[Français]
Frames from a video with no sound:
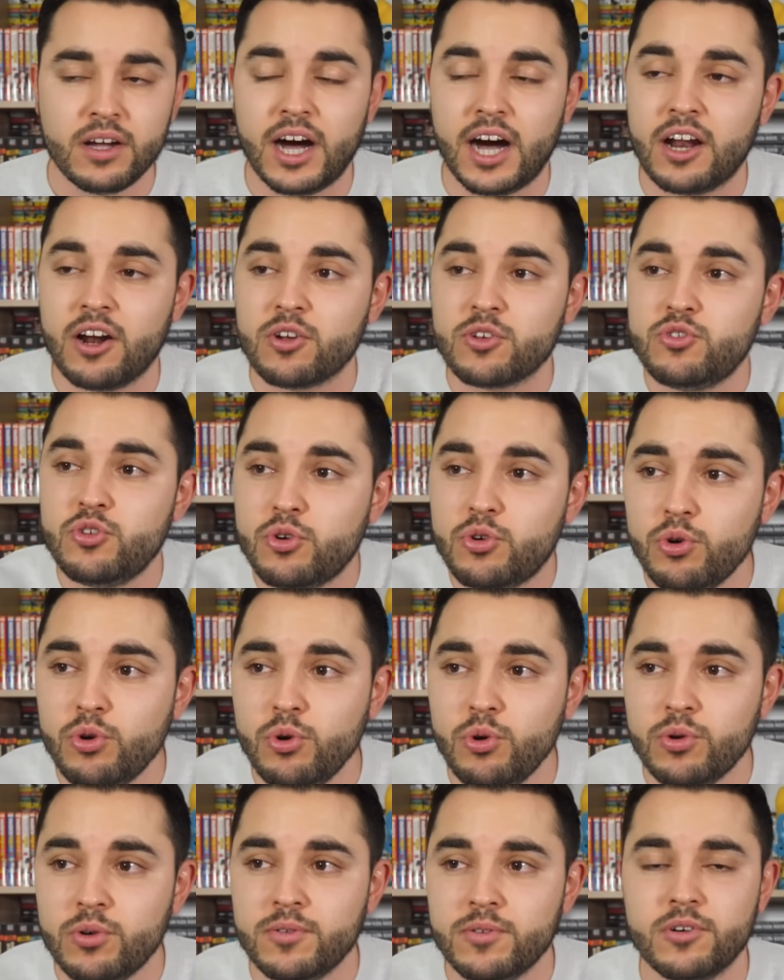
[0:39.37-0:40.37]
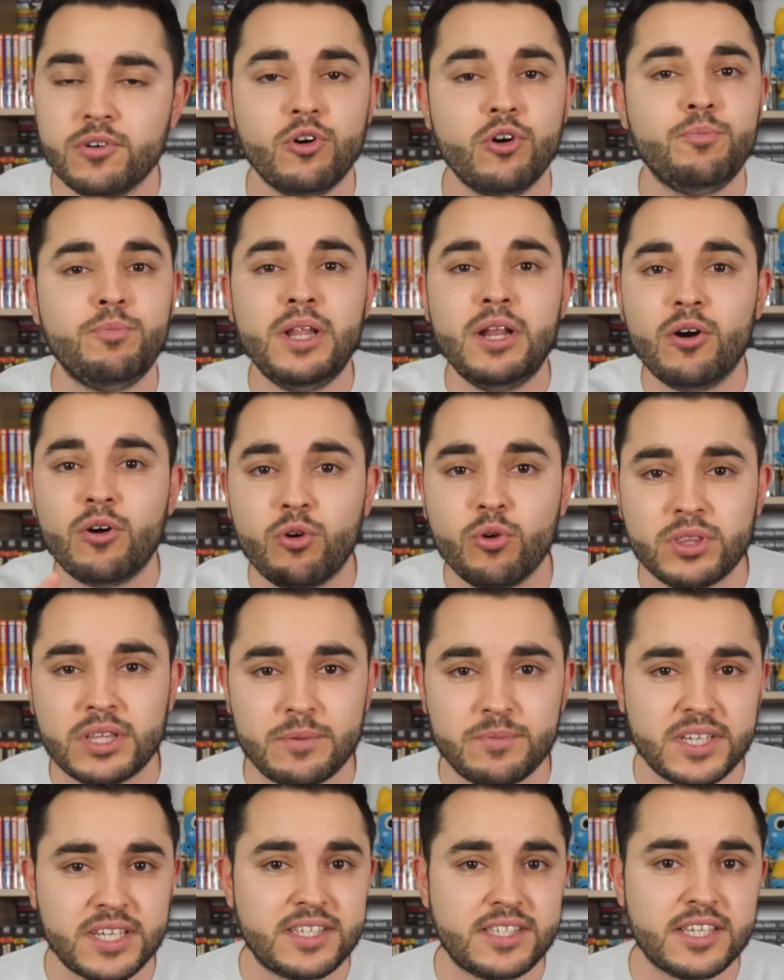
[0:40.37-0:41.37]
Alors du coup, au bilan
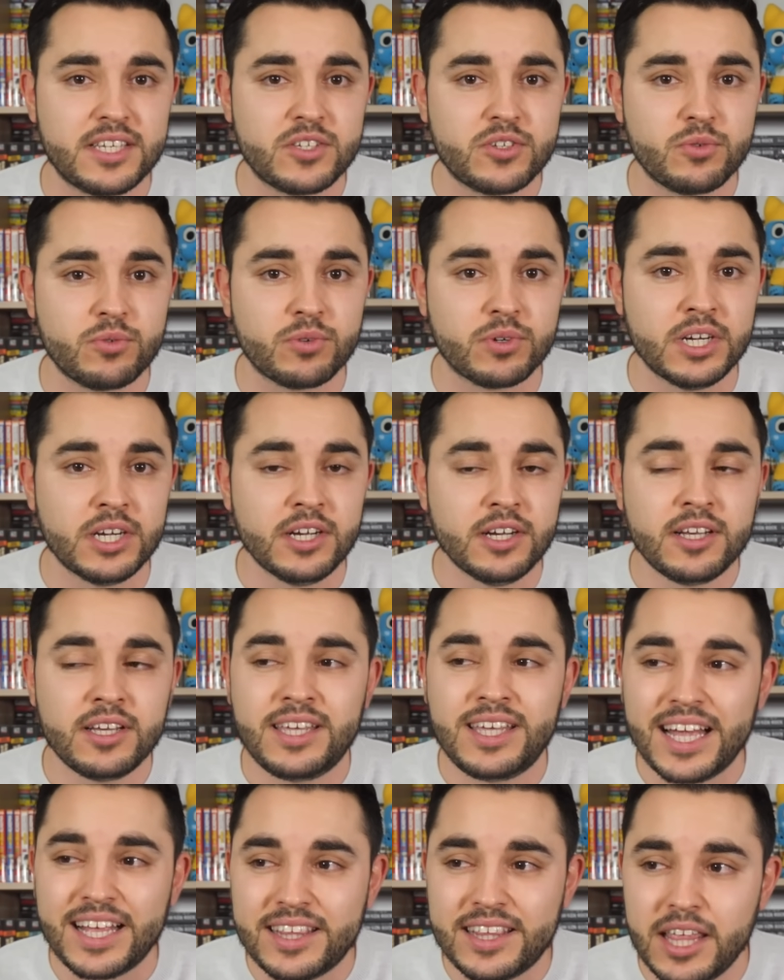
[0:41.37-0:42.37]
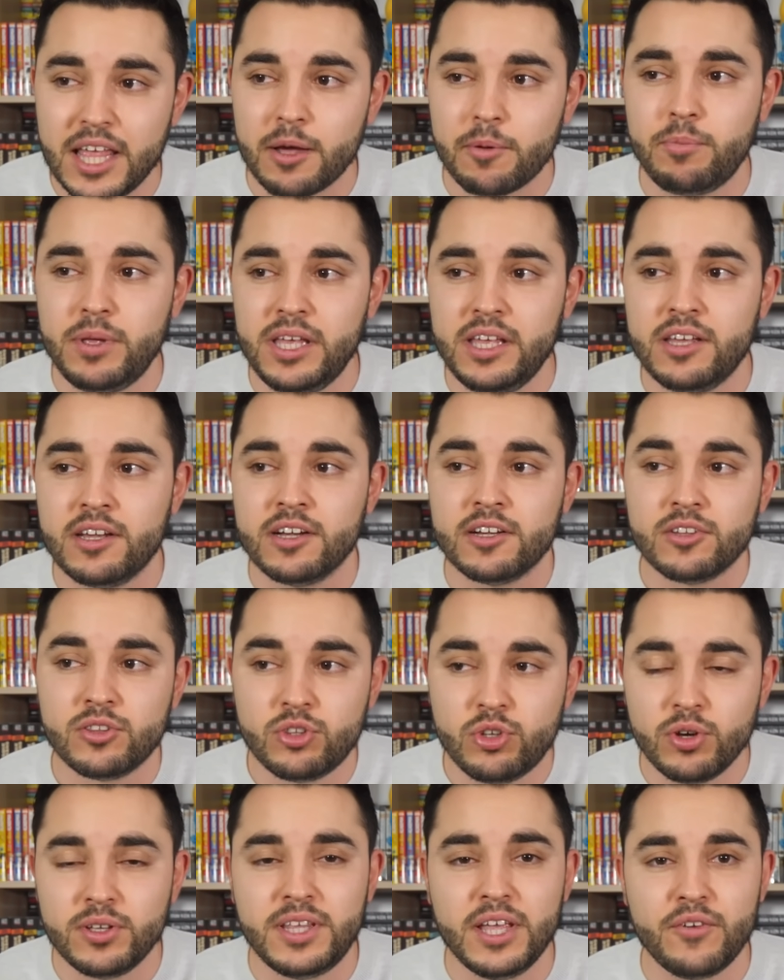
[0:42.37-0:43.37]
comptable cette saison, 4 derbies,
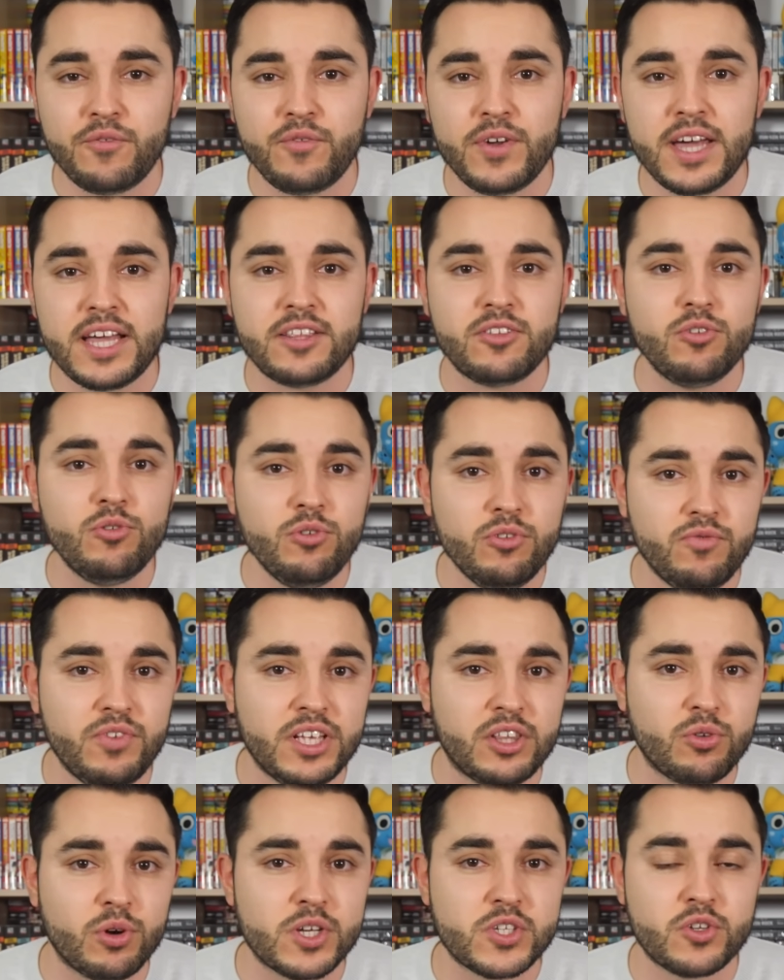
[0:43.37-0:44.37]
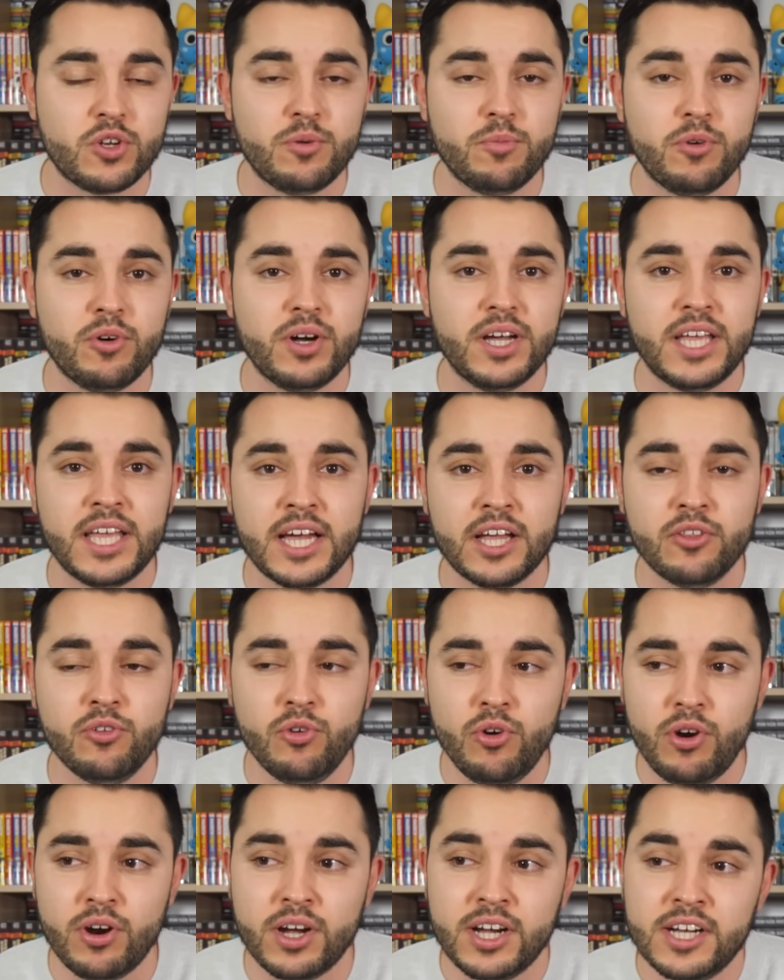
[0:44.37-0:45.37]
2 défaites, 1 victoire seulement et un
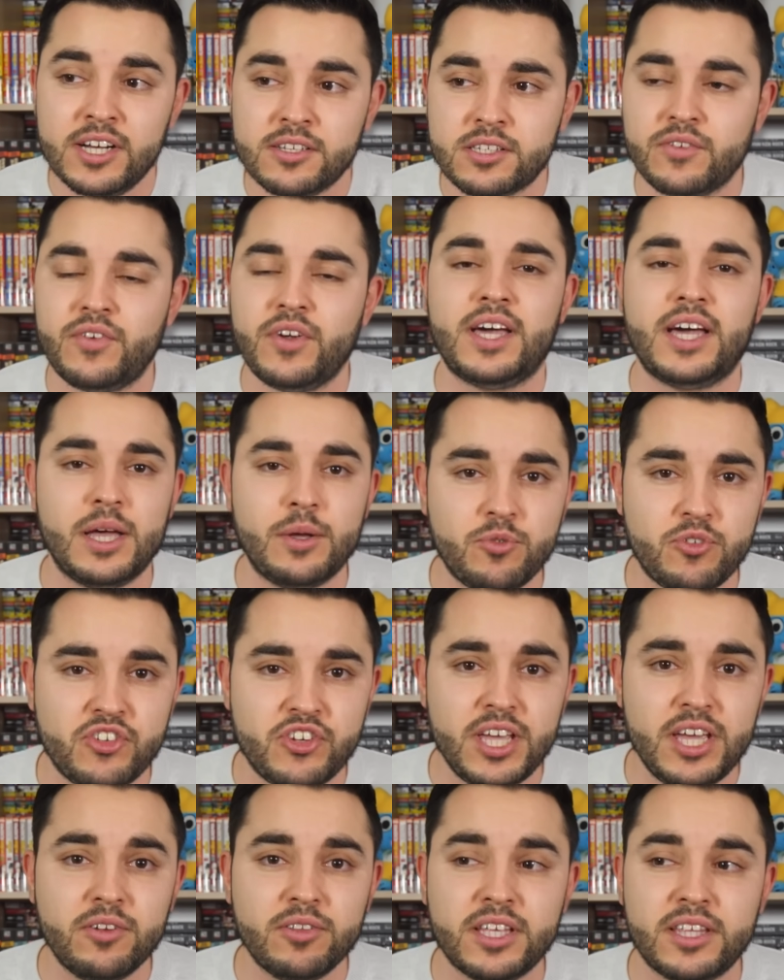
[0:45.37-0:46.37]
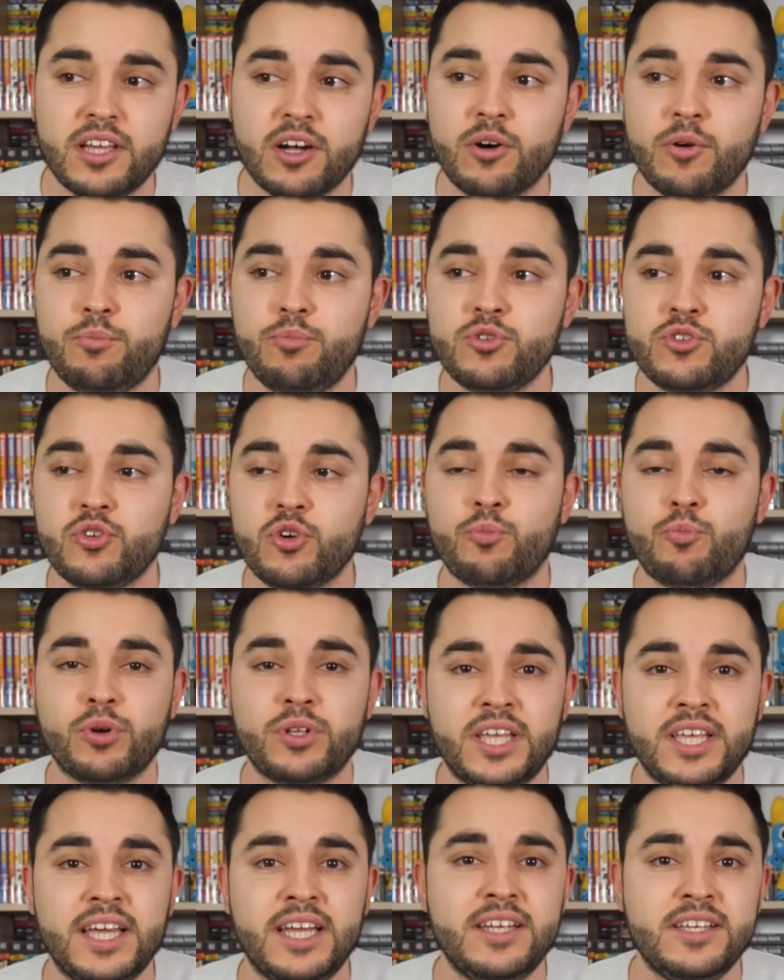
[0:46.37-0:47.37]
nul. Ça fait quand même chier, on était en plus sur le point
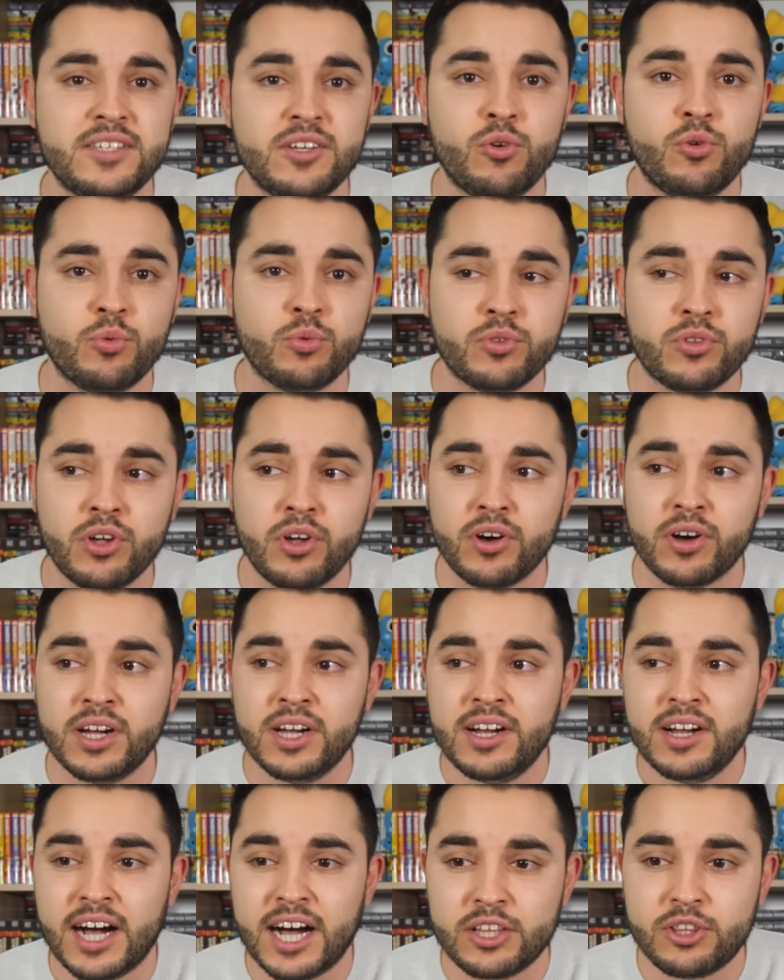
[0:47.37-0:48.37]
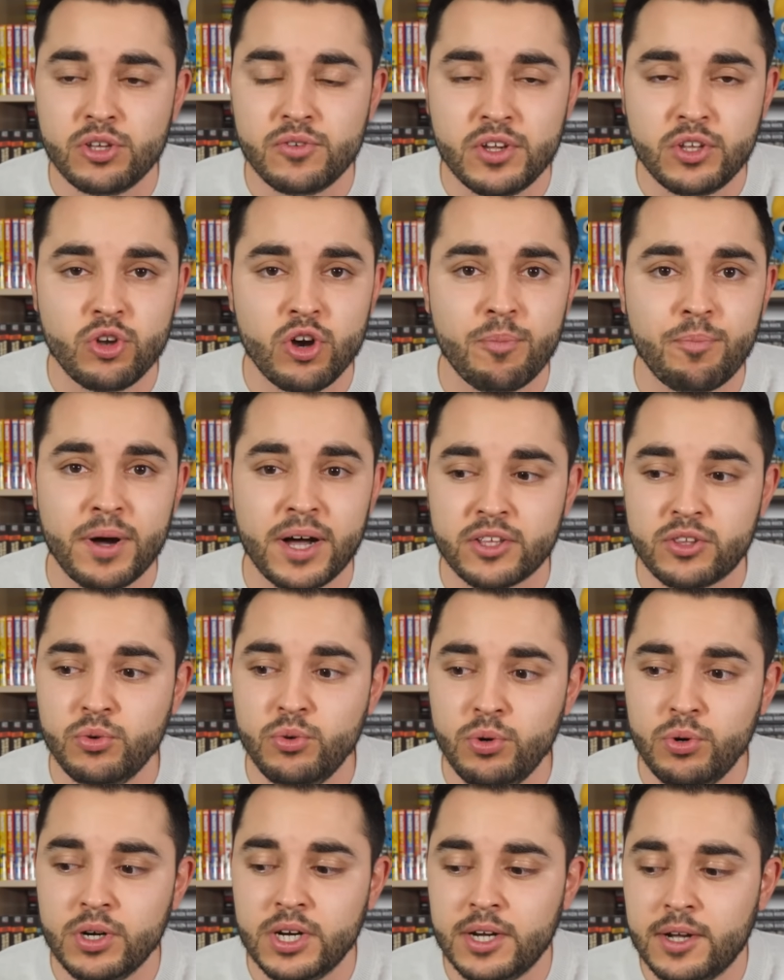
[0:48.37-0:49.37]
d'égaliser au compteur à deux victoires
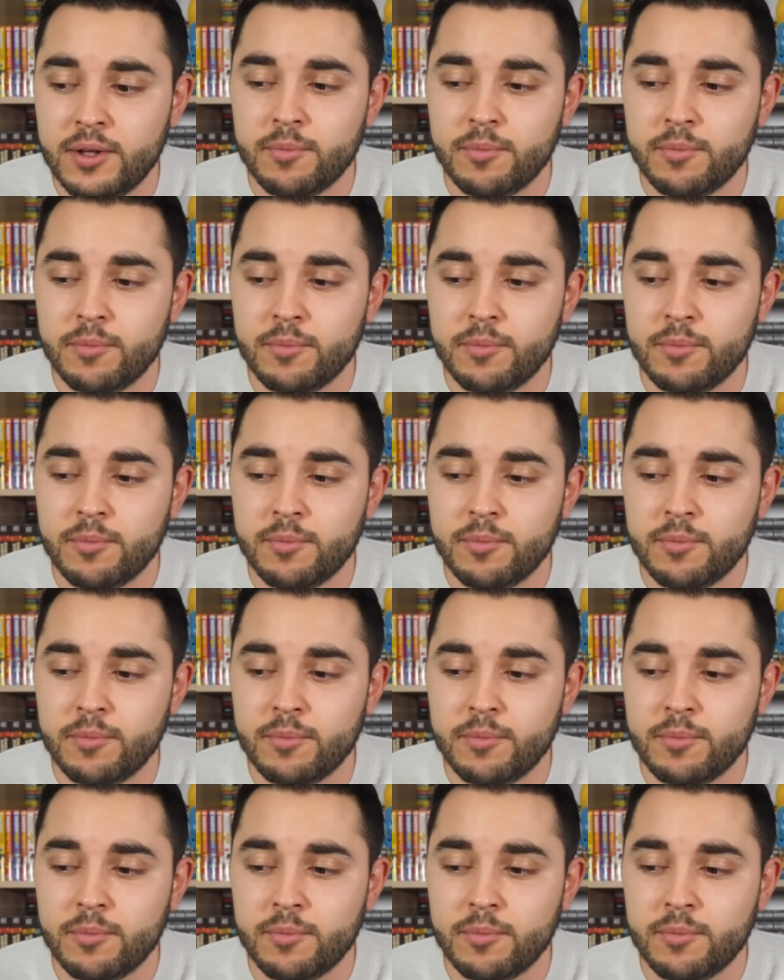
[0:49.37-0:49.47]
partout.